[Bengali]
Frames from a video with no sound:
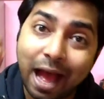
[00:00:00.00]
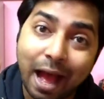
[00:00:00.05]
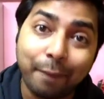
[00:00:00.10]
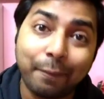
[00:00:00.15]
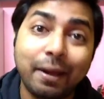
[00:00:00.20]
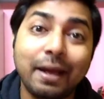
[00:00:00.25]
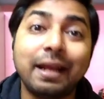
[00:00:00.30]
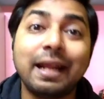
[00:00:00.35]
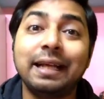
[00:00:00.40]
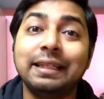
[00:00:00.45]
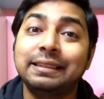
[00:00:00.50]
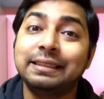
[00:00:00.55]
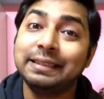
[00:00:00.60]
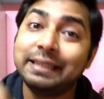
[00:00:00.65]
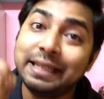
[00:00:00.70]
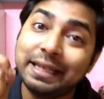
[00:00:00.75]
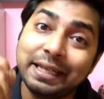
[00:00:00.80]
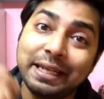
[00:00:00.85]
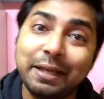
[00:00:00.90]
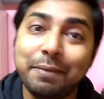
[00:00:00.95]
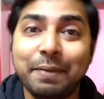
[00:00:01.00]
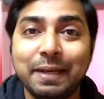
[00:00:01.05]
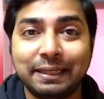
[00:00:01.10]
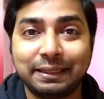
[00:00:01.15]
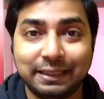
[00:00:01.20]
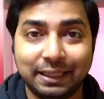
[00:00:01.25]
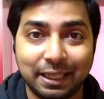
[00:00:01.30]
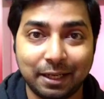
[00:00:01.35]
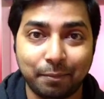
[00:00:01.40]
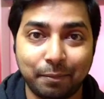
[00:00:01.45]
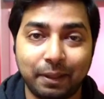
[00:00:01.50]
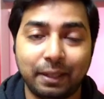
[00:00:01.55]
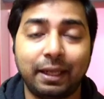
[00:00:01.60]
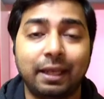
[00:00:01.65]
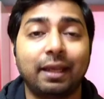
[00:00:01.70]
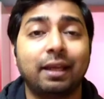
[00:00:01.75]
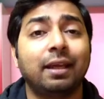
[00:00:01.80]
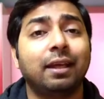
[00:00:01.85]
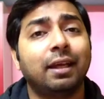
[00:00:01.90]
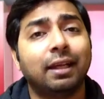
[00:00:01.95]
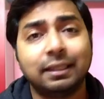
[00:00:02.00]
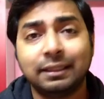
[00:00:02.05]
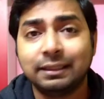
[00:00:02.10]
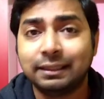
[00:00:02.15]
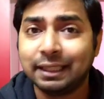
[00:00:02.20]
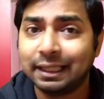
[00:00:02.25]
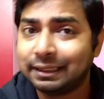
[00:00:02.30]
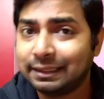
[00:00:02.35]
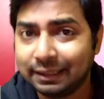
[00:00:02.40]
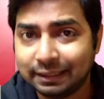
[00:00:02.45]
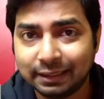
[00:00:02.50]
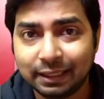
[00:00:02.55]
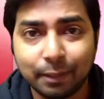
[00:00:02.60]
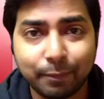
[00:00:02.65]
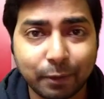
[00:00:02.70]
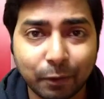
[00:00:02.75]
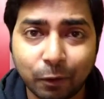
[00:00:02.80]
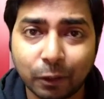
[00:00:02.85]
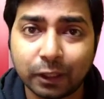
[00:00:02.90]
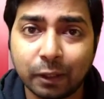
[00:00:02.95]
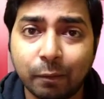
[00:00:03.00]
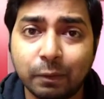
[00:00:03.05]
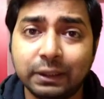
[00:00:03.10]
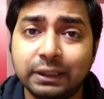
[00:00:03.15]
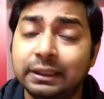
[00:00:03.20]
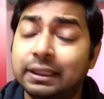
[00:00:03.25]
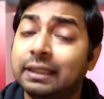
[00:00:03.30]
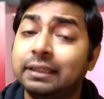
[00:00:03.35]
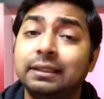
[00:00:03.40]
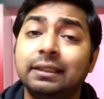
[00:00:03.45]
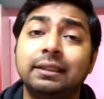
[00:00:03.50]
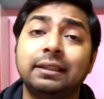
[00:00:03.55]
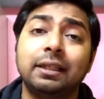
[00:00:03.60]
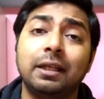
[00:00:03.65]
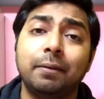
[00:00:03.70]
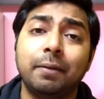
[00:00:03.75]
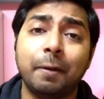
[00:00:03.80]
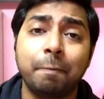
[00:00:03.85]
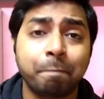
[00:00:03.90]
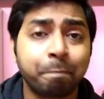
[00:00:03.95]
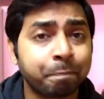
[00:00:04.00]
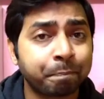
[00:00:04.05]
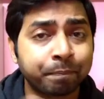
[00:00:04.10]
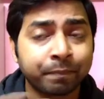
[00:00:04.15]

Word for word: আবার আসছে রিমেক সিনেমা নিয়ে জার্সি সিনেমার কথা বলছি জার্সি সিনেমা